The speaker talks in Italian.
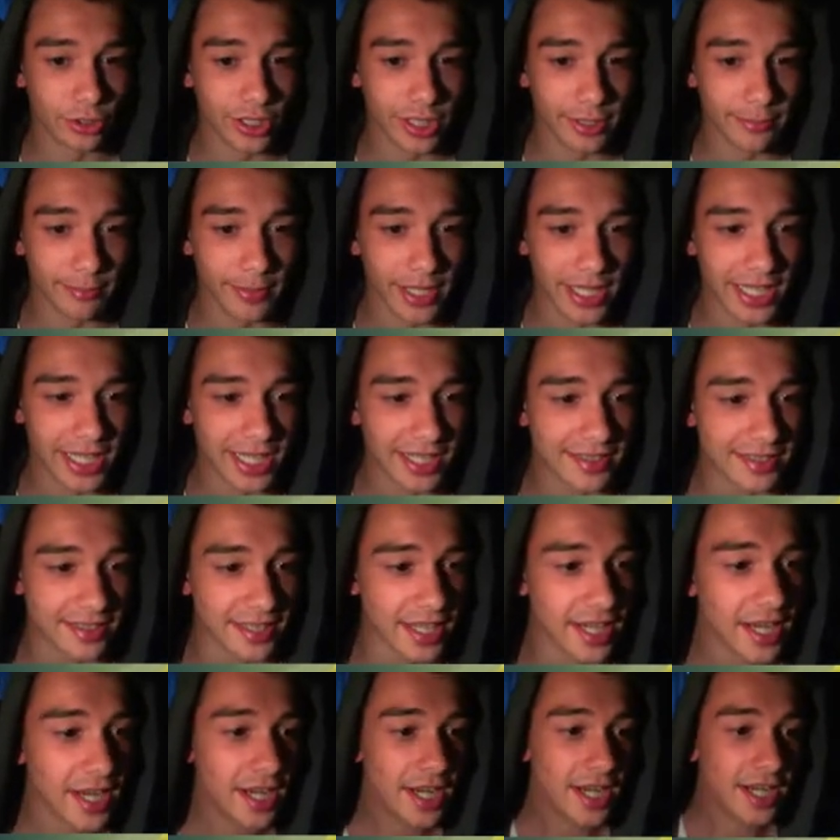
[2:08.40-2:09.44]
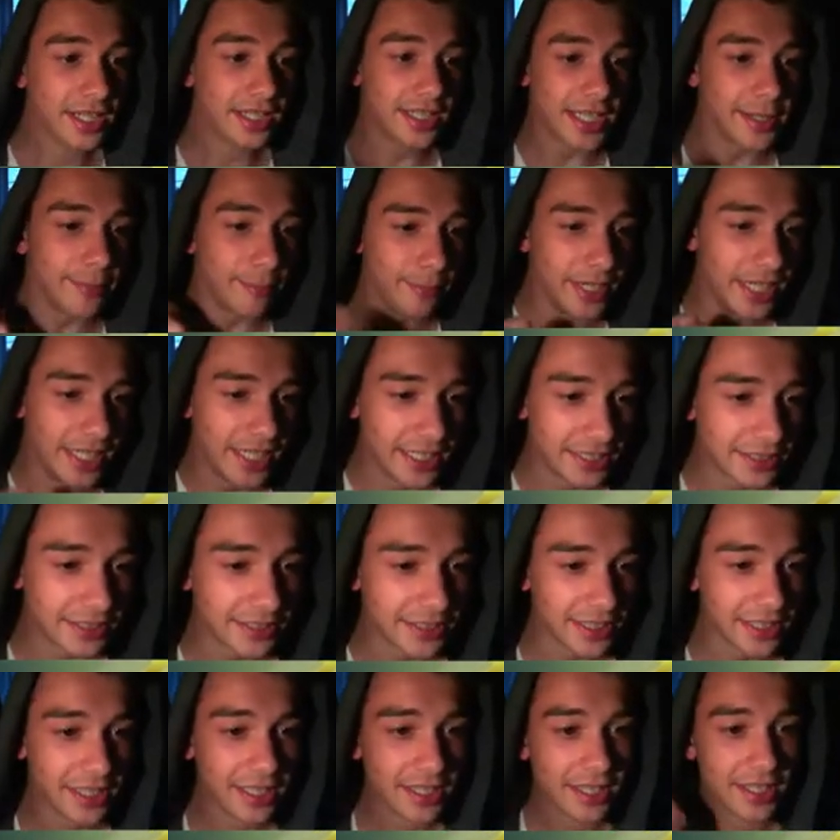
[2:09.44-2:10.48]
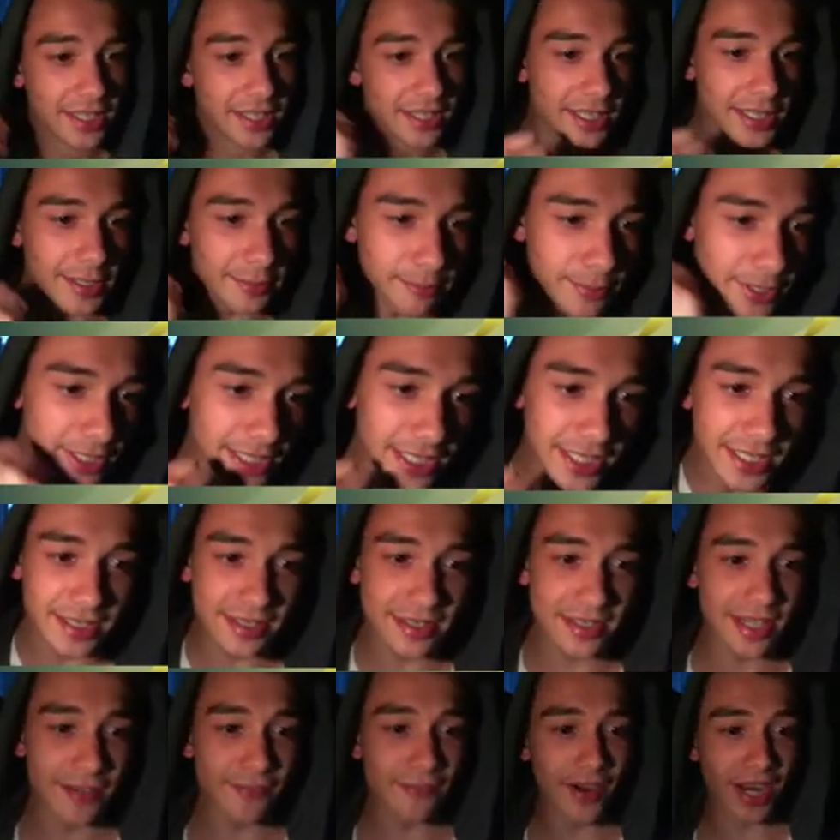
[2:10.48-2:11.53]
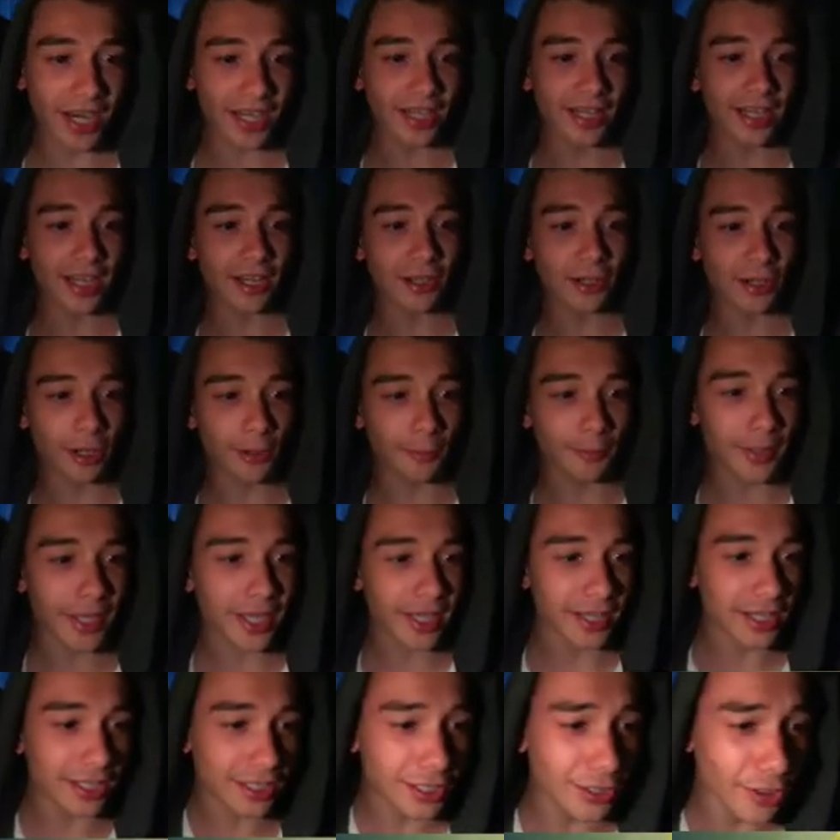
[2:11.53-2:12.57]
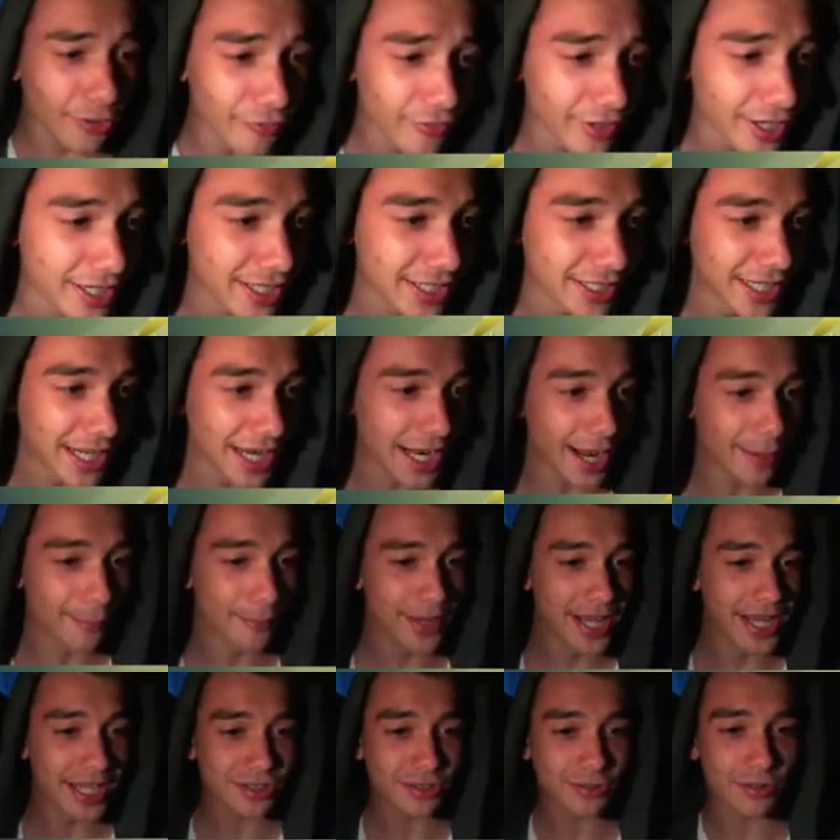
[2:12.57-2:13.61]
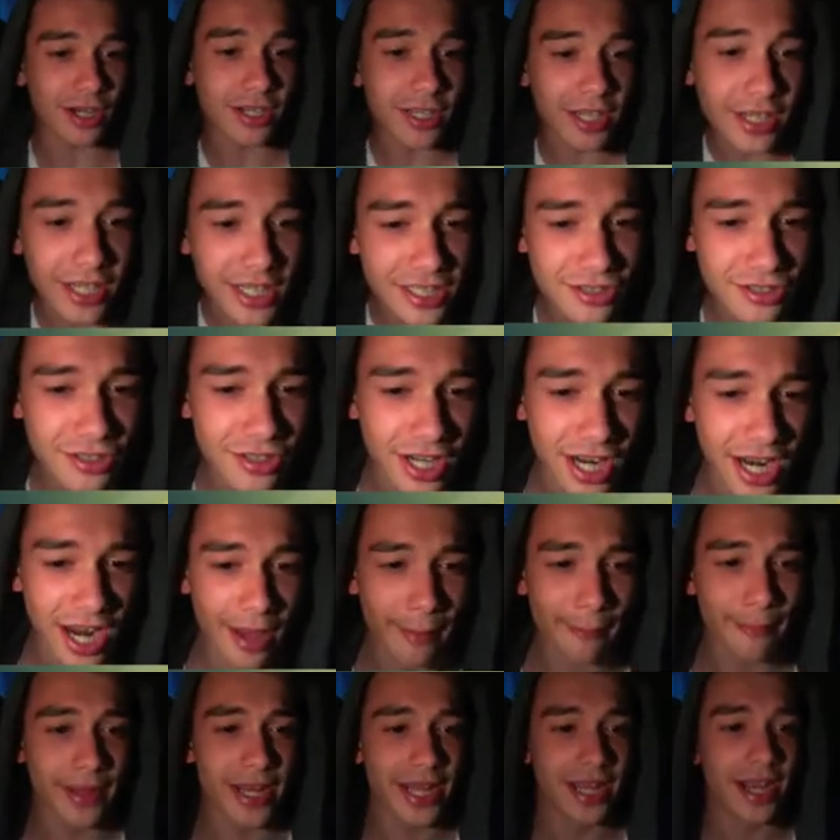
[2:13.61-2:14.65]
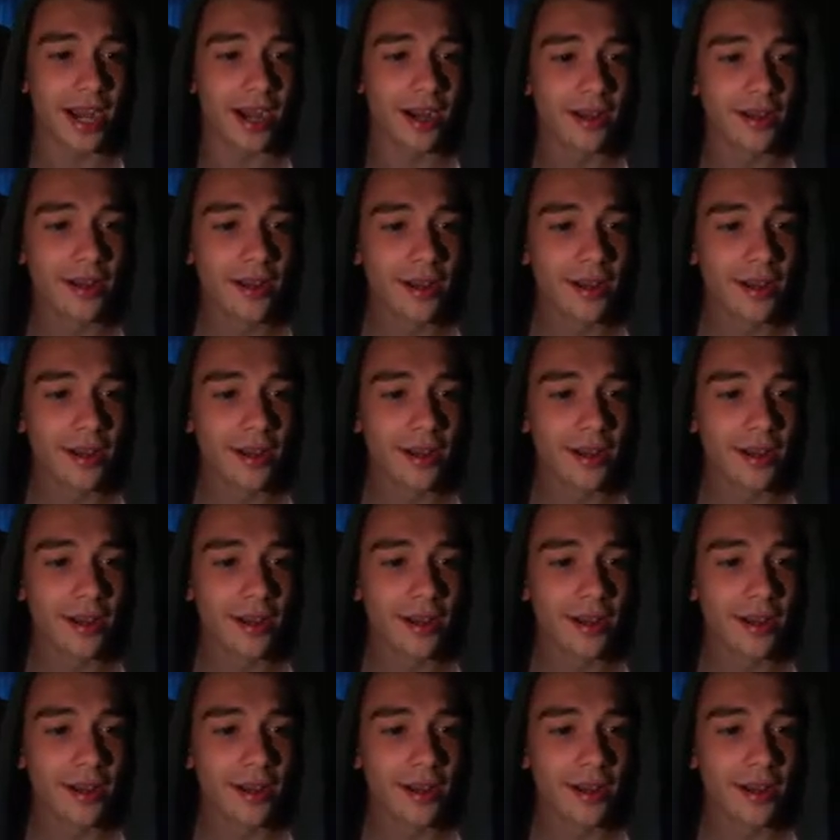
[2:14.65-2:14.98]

Dimmi di sì, dimmi di sì, dimmi di sì, Van Record Breaker. Tu vieni nella mia squadra adesso, nella mia.